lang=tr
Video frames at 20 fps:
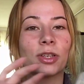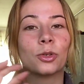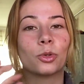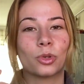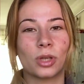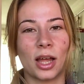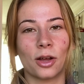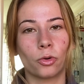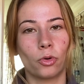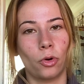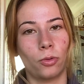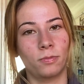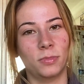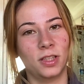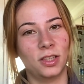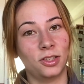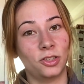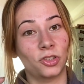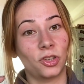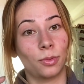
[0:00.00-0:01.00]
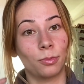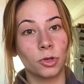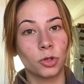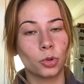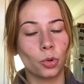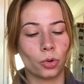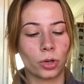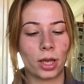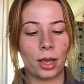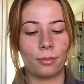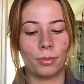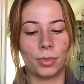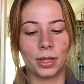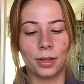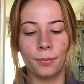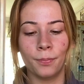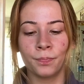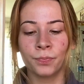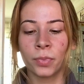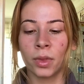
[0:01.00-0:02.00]
ve güzel kombinleyeceğime çok
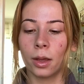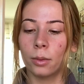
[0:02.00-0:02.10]
eminim.